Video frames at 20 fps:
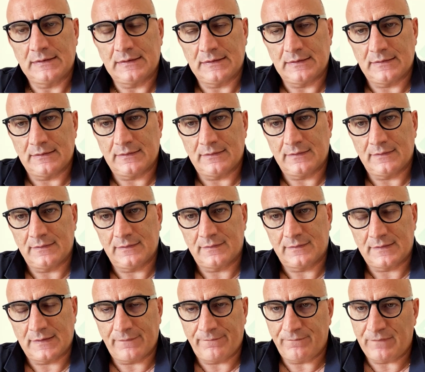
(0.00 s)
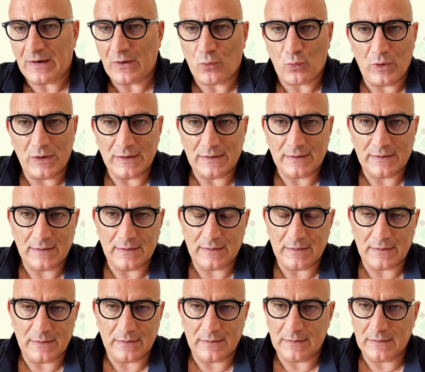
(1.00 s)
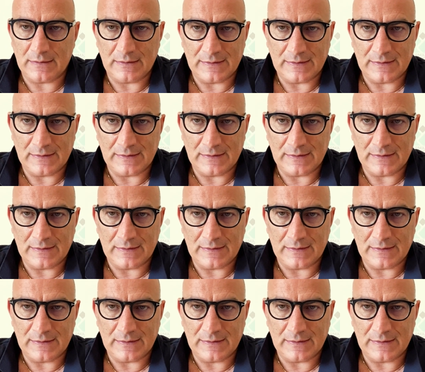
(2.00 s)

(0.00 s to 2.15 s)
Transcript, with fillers: eh, se fa qualche